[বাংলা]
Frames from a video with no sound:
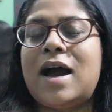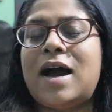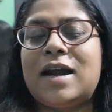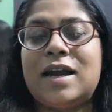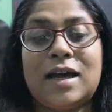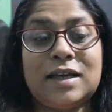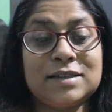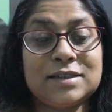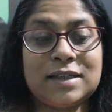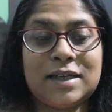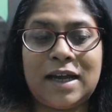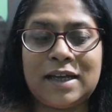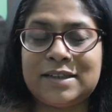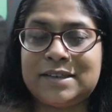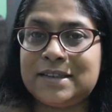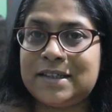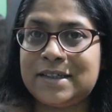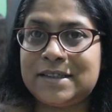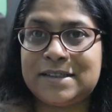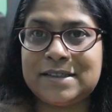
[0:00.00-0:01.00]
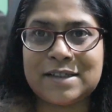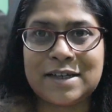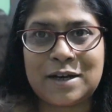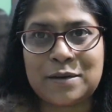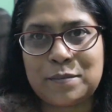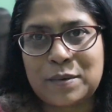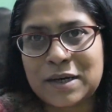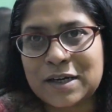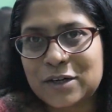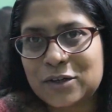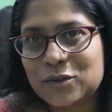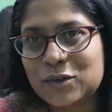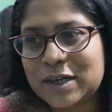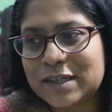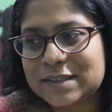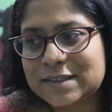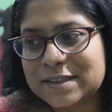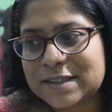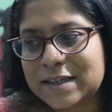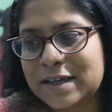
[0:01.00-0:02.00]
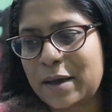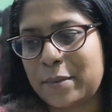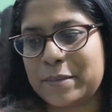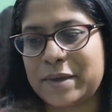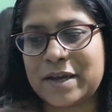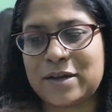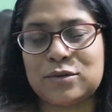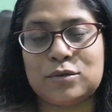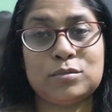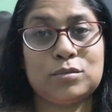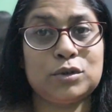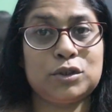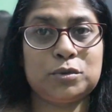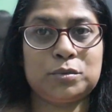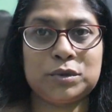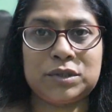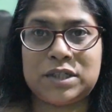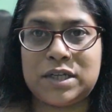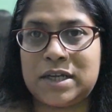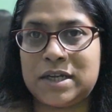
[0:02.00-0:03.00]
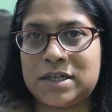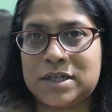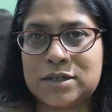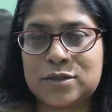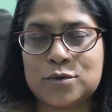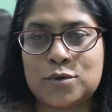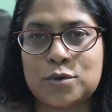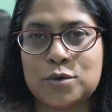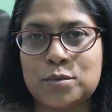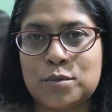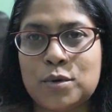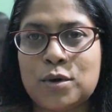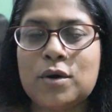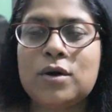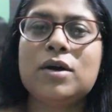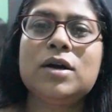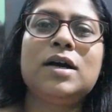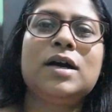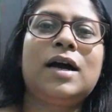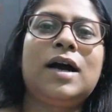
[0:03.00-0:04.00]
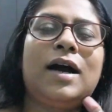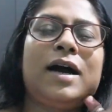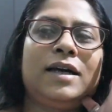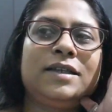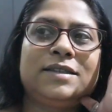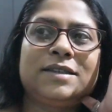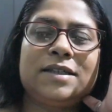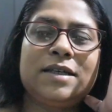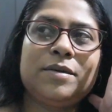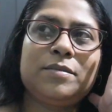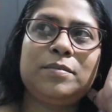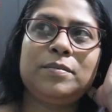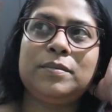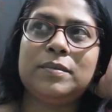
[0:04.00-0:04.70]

আর আজকে রাত্রির ডিনার বানানো আছে আমি এখন বসে বসে এডিট করব আজকে